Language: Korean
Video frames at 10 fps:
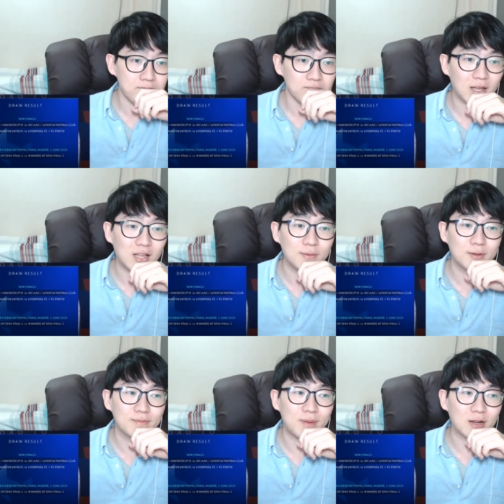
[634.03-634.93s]

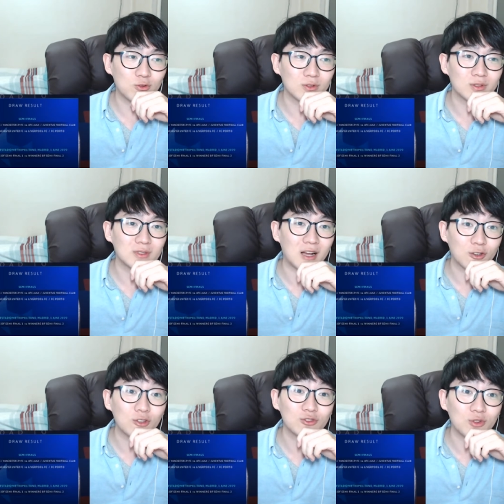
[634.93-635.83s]
아니면 방송은 안
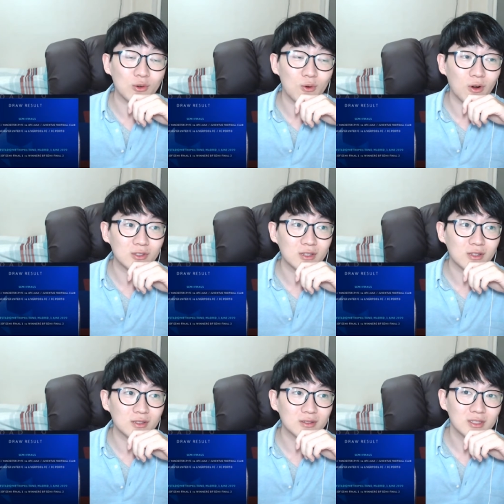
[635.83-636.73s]
켤 수도 있고
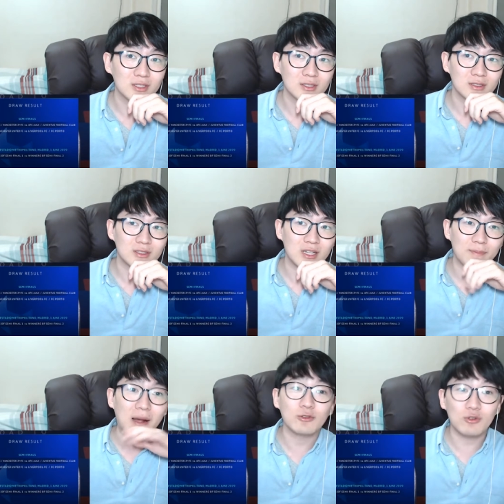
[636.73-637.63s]
어쨌든 제가
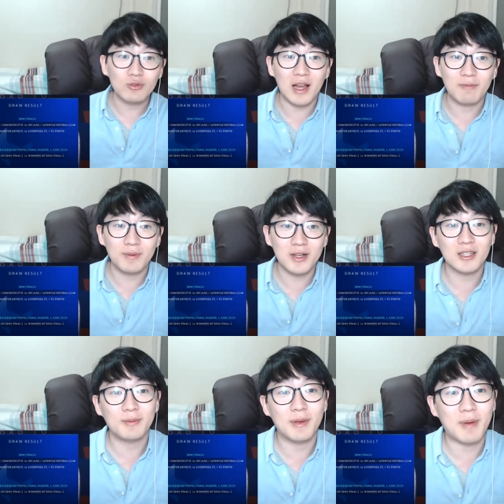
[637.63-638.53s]
방송 아프리카
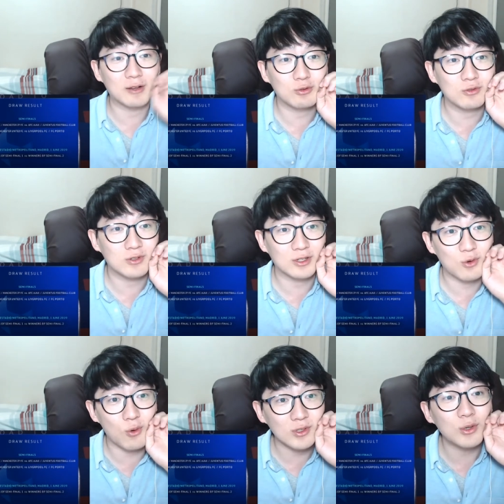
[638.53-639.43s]
TV 방송국에는
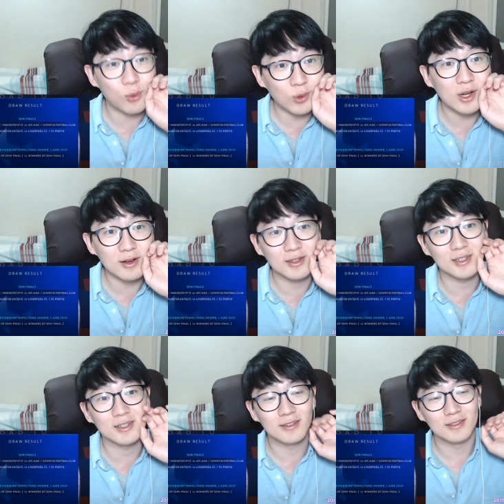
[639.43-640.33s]
공지를 올릴
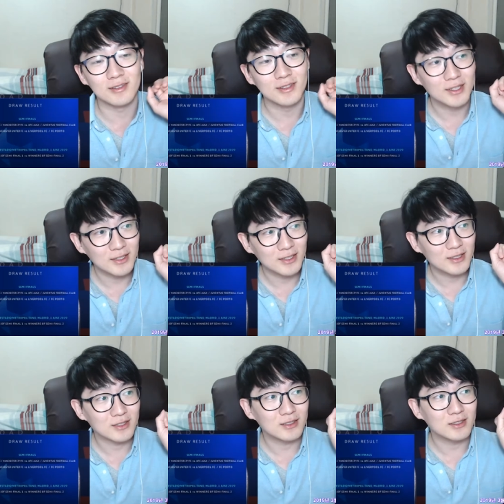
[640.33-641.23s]
거예요.
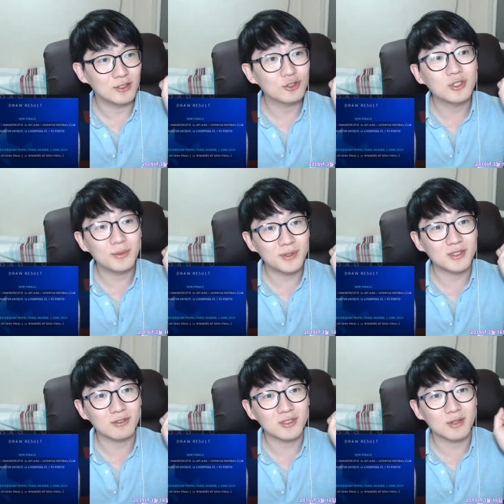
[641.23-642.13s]
그 유튜브
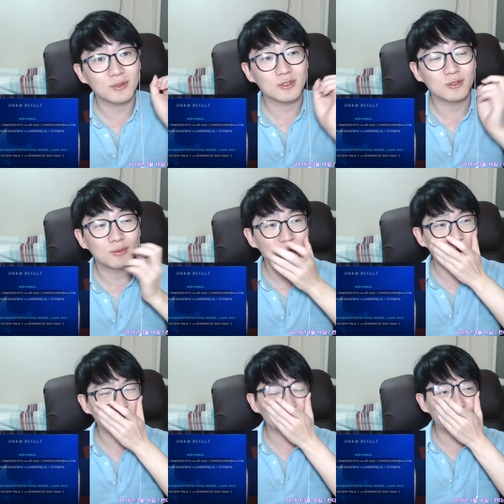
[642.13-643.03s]
시청자분들
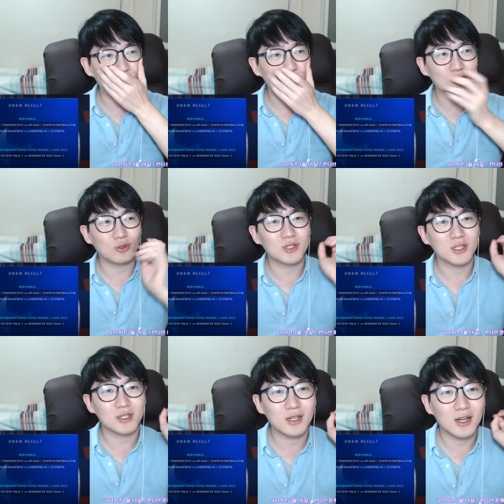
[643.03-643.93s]
분은 모를 수도
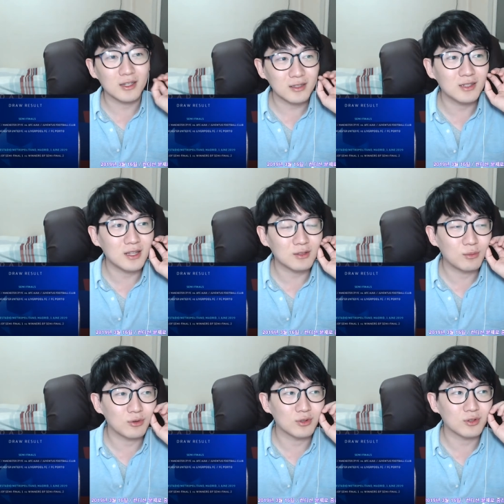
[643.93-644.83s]
있으니까 일단
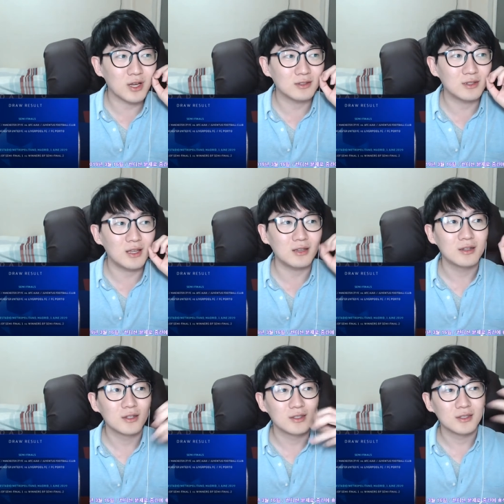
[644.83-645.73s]
뭐 그렇게 하는데
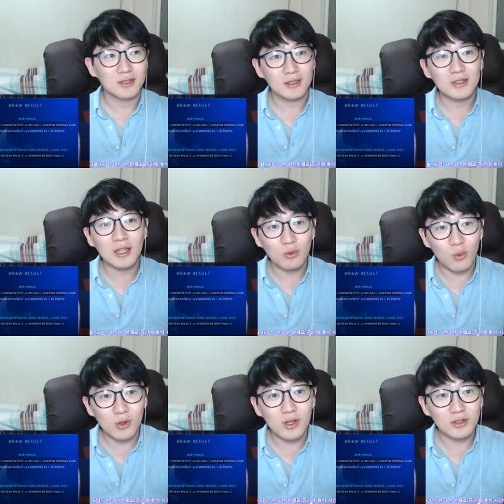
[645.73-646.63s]
일단은
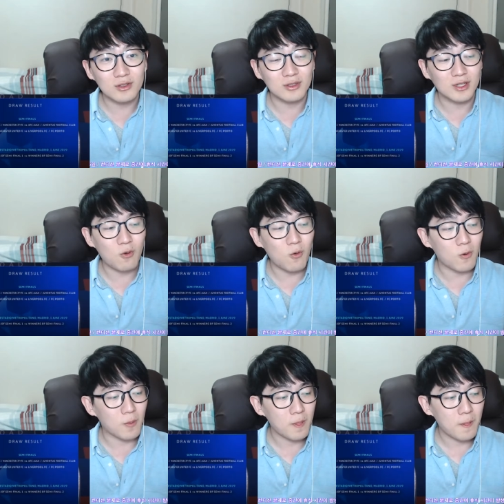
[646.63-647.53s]
올려는 드리고
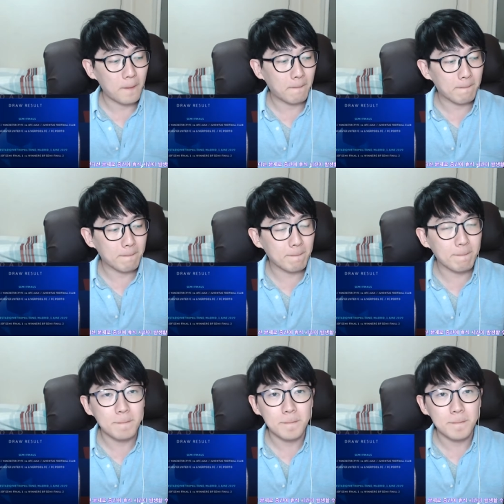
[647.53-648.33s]
음